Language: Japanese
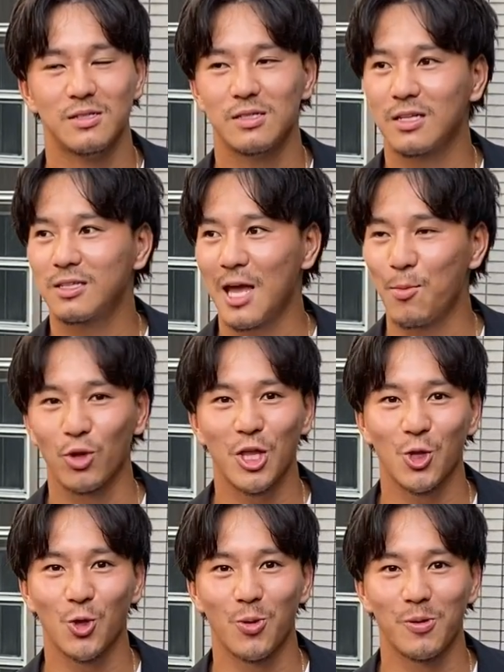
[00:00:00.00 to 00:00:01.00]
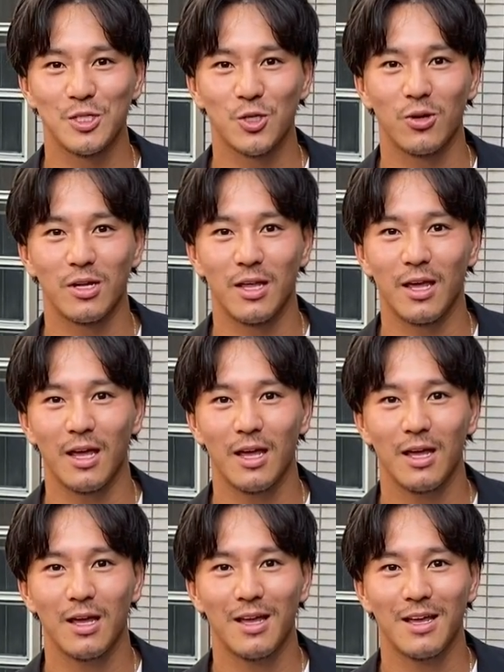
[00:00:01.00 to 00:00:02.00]
絶対モテると思います。これで
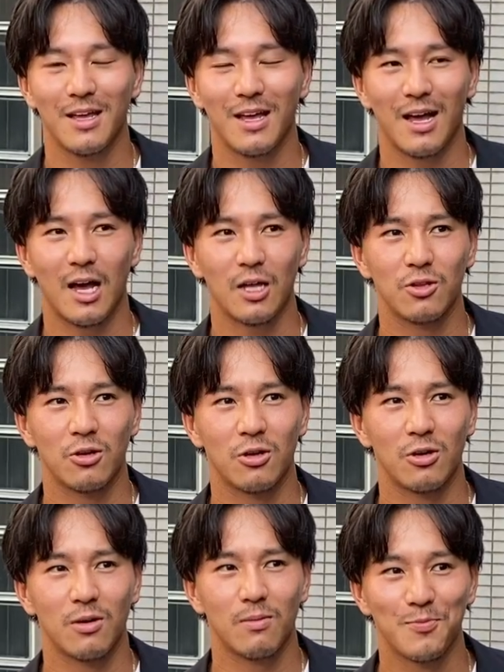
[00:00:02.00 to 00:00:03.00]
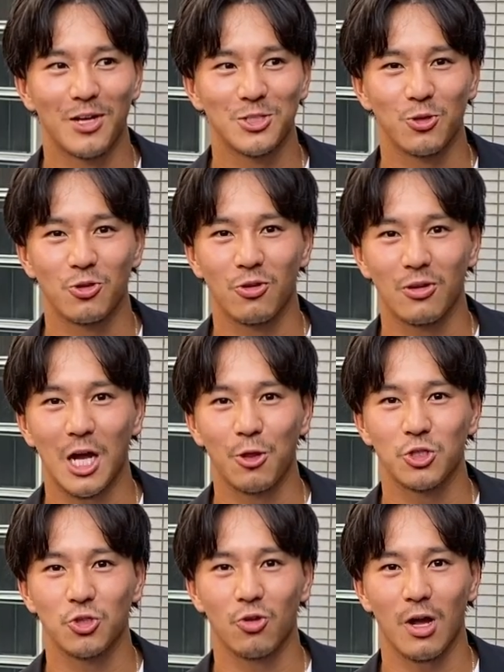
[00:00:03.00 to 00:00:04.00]
あのまあちょっと彼
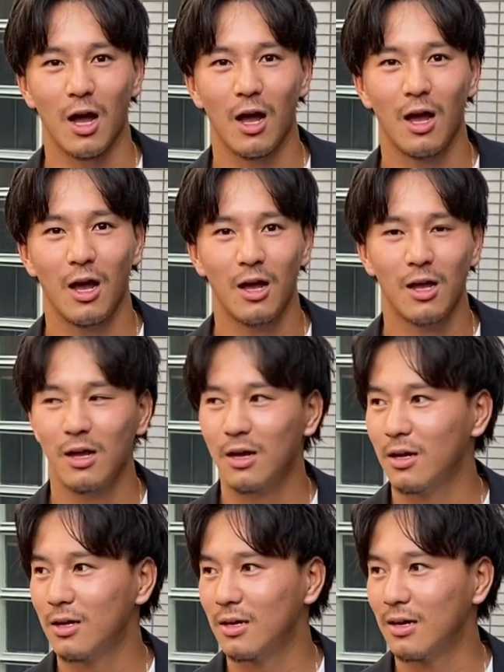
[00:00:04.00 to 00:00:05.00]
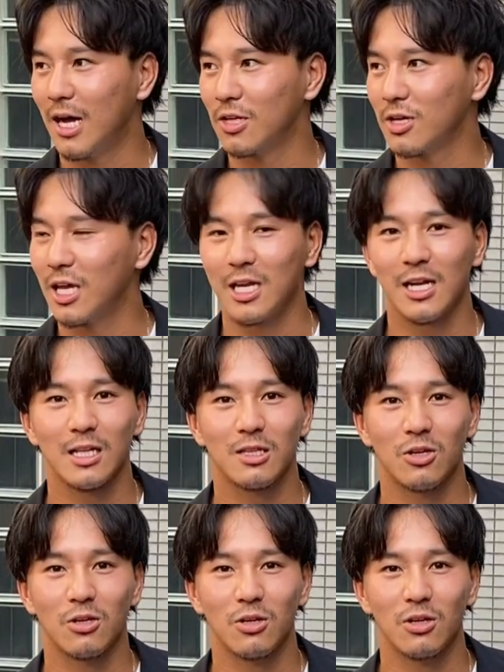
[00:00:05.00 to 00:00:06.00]
女とかあと気になっ
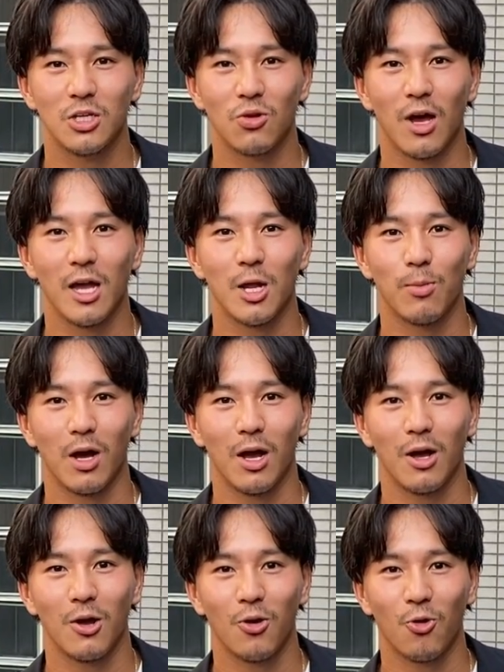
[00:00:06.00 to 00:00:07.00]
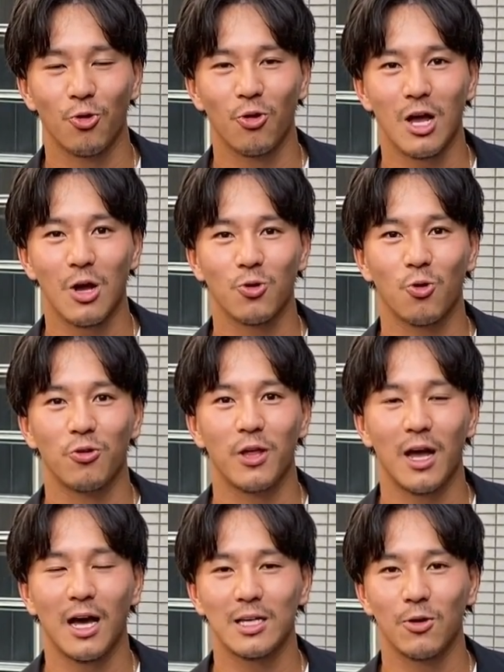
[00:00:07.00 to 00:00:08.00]
てる人がいれば、この格好
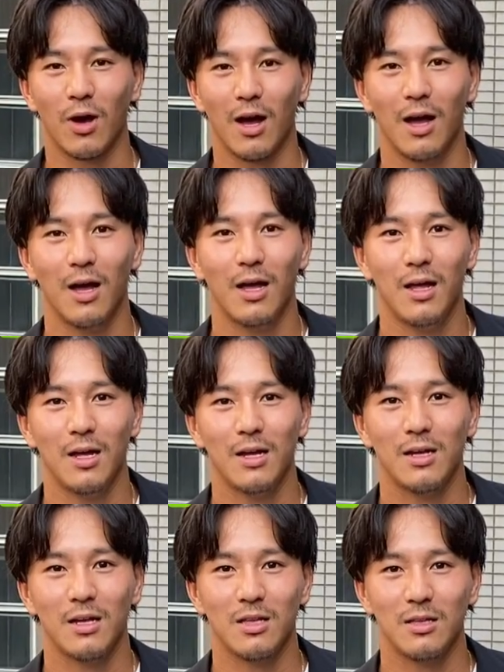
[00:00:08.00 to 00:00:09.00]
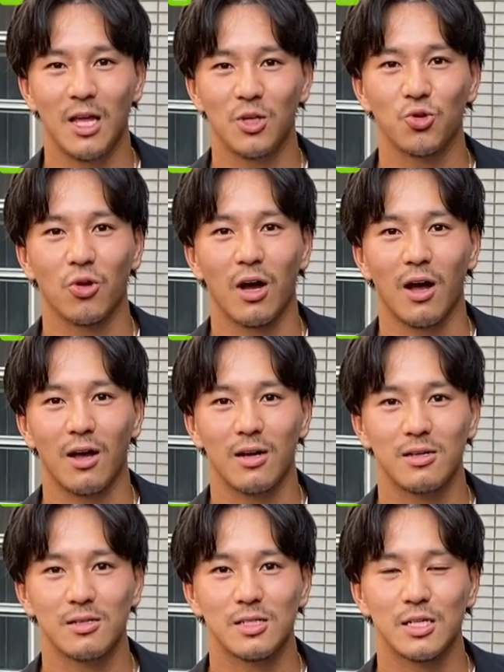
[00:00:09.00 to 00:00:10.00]
で秋はデートとか
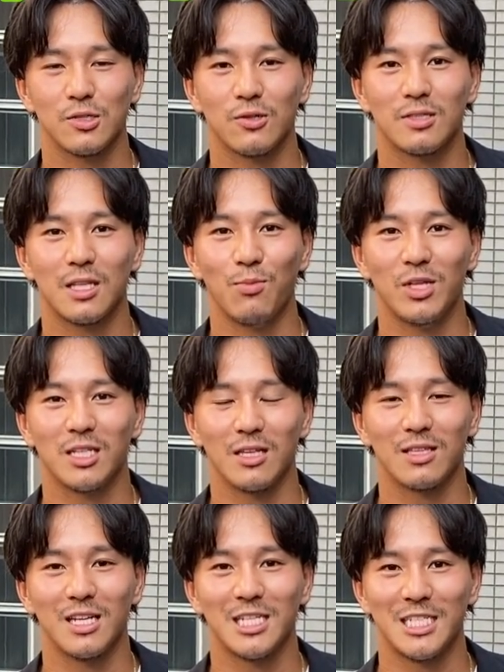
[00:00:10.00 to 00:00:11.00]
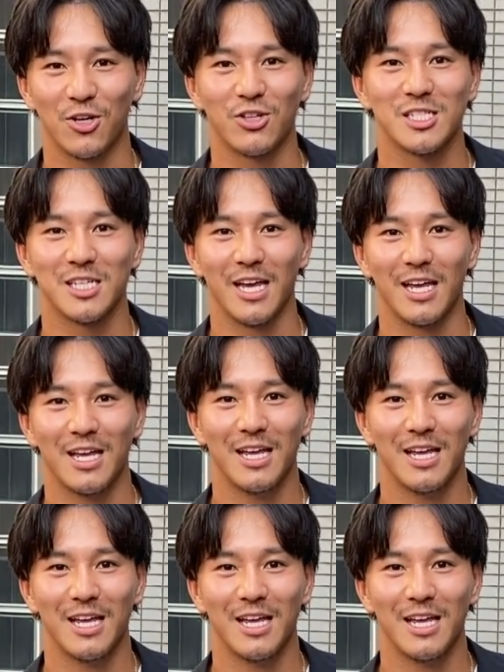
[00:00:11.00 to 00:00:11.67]
誘ってみちゃったりしてください。